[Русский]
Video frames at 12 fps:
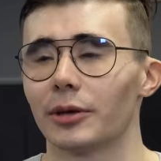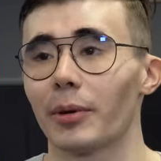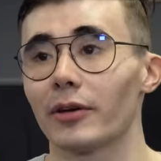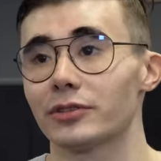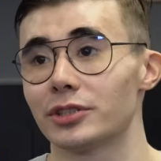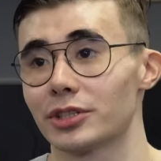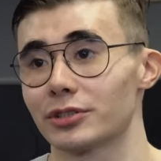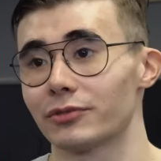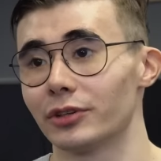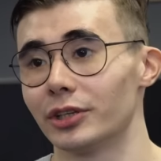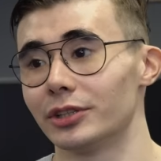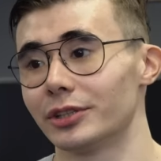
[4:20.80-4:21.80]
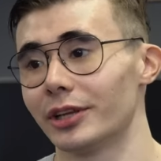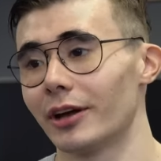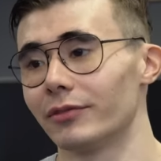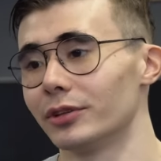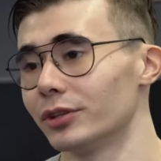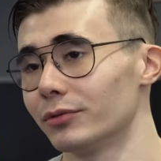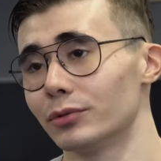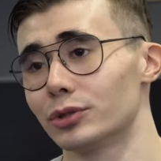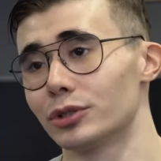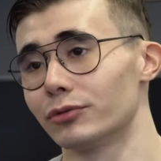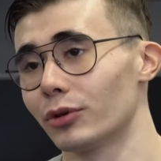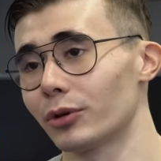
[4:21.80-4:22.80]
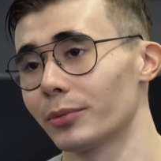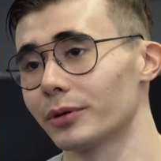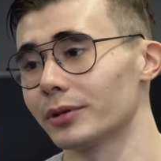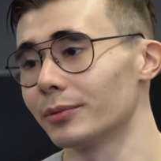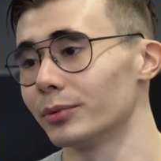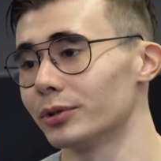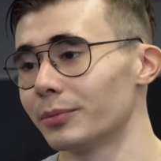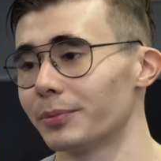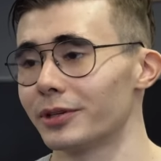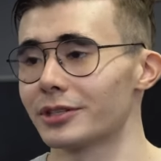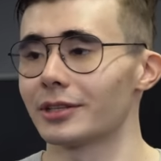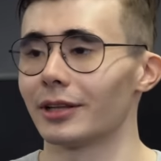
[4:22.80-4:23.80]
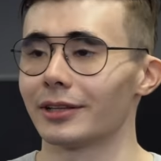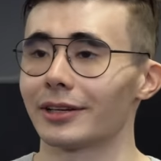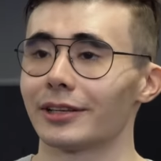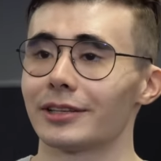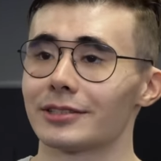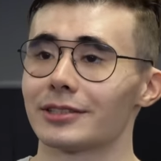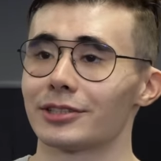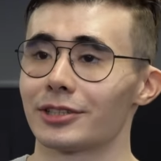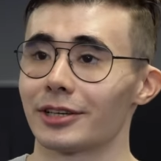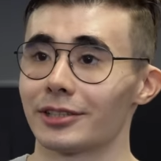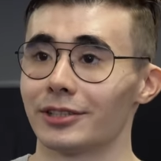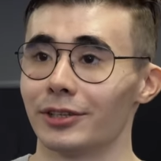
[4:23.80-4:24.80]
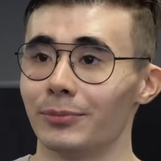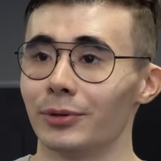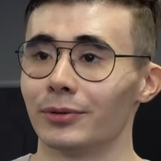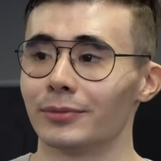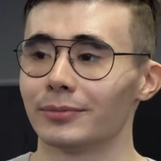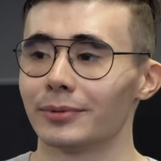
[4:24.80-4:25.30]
Тамаев сейчас выглядит явно не в лучшей форме, как будто перестал наконец-то жрать химию,